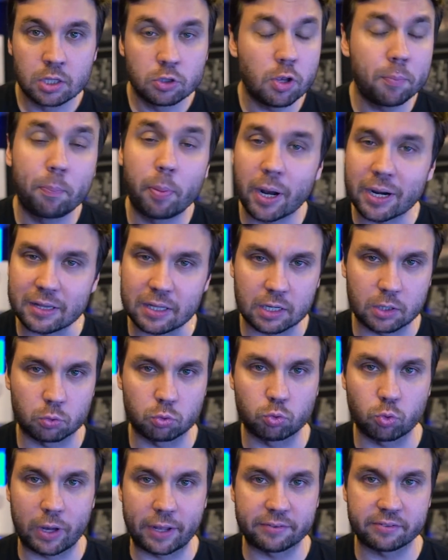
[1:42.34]
Não importa que o
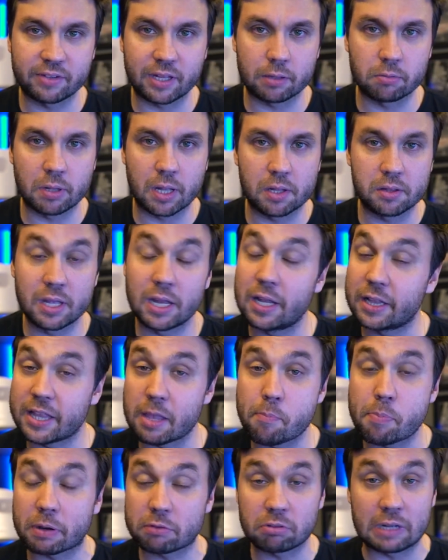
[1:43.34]
Soares está do lado dele, ele
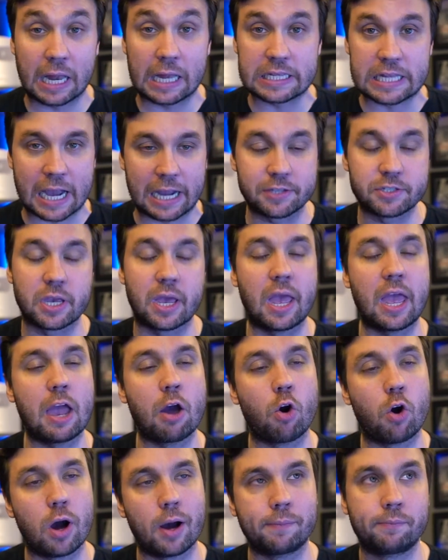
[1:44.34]
tem personalidade. É
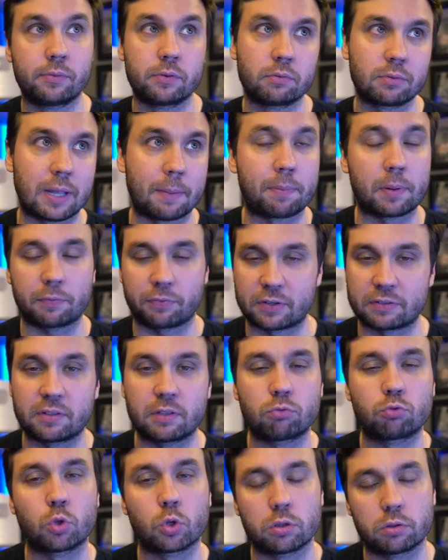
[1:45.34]
óbvio, não dá para fazer
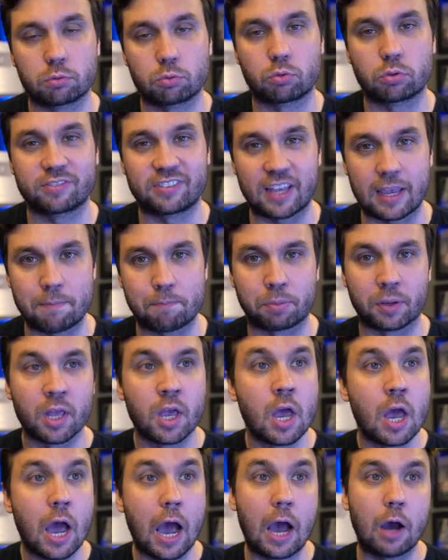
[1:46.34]
isso todo sempre.
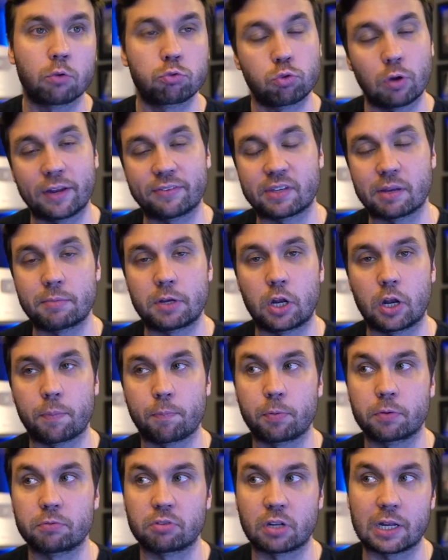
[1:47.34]
Ah, o Soares está melhor
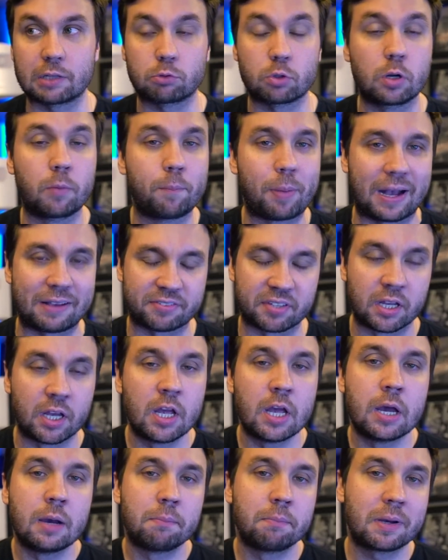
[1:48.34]
posicionado, tu não passa.
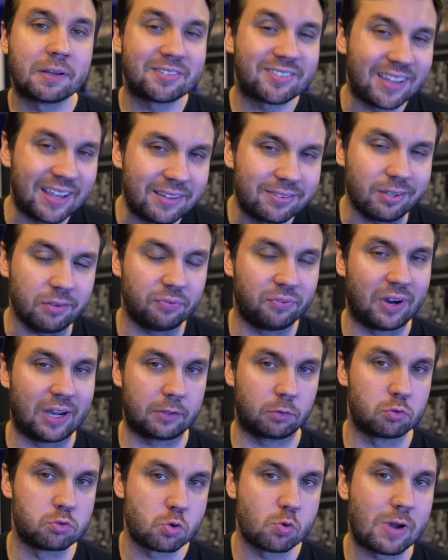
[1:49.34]
Mas esse
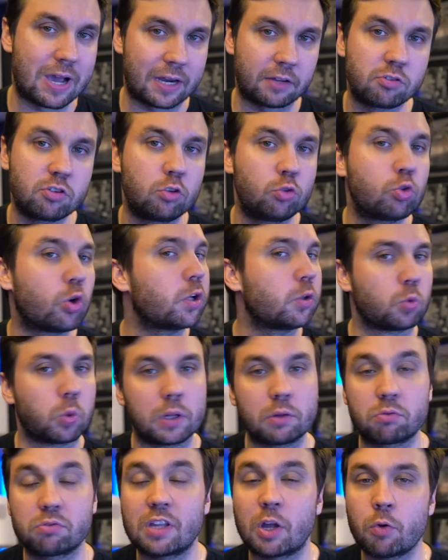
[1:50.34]
fato de um cara de 18
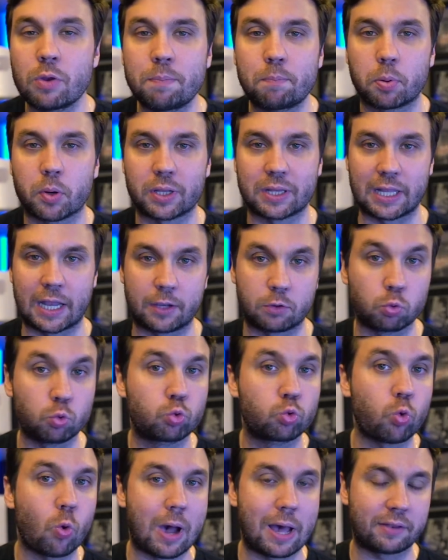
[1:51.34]
anos não importar que o
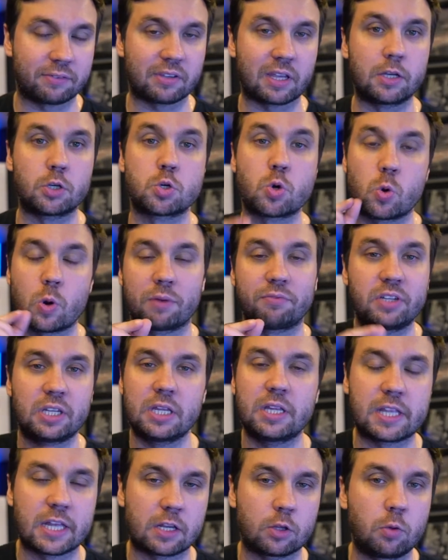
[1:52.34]
Soares, que ele jogou a vida
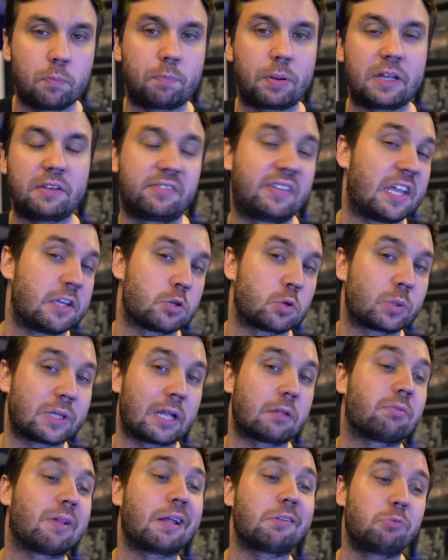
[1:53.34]
inteira no PlayStation,
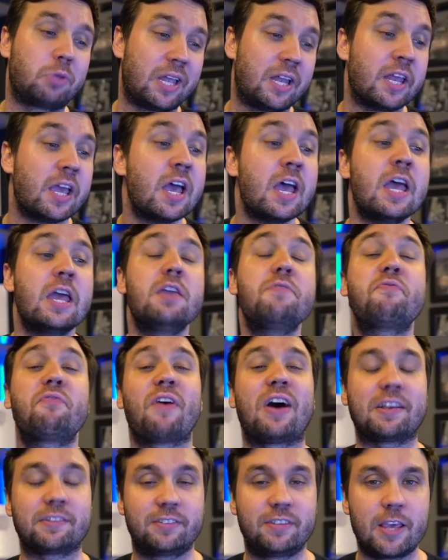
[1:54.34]
está do lado dele e
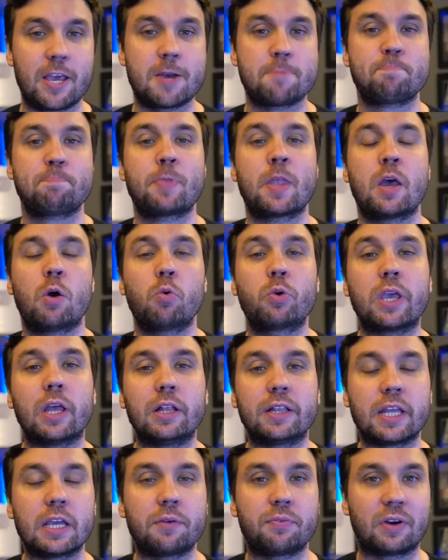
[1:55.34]
fazer o que
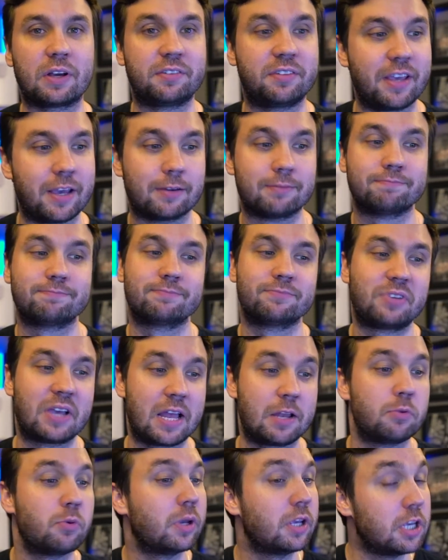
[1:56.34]
ele tem que fazer,
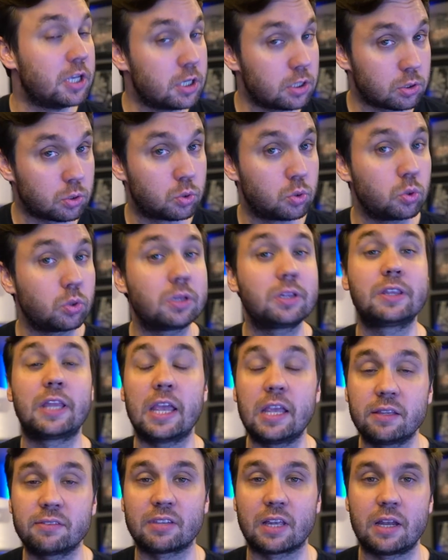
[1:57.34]
velho, isso
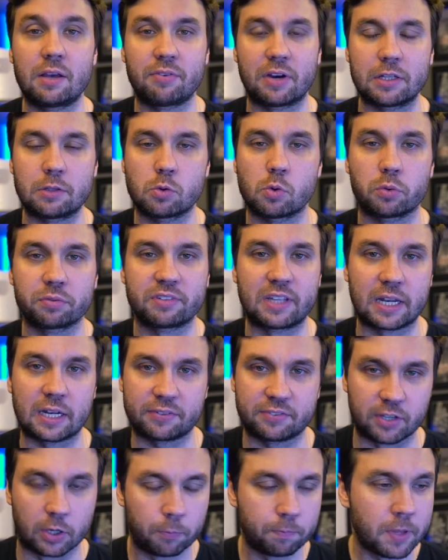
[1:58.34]
tem que ser levado em
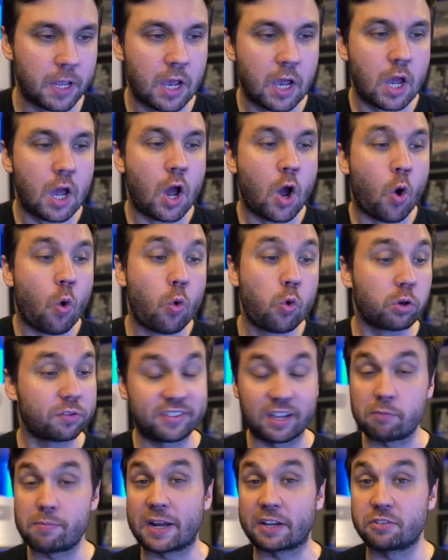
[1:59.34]
consideração. O
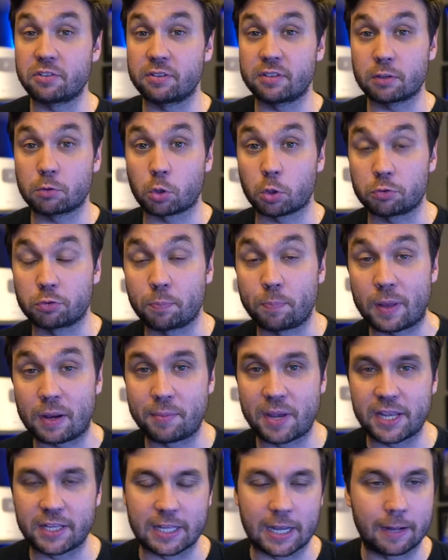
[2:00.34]
Gustavo Martins entrou super
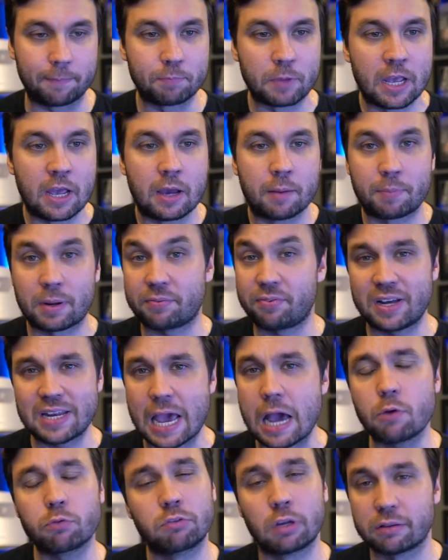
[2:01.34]
bem, tá? Para
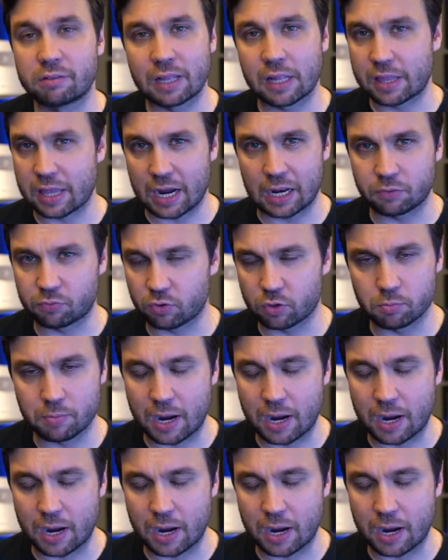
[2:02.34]
variar, os dois laterais foram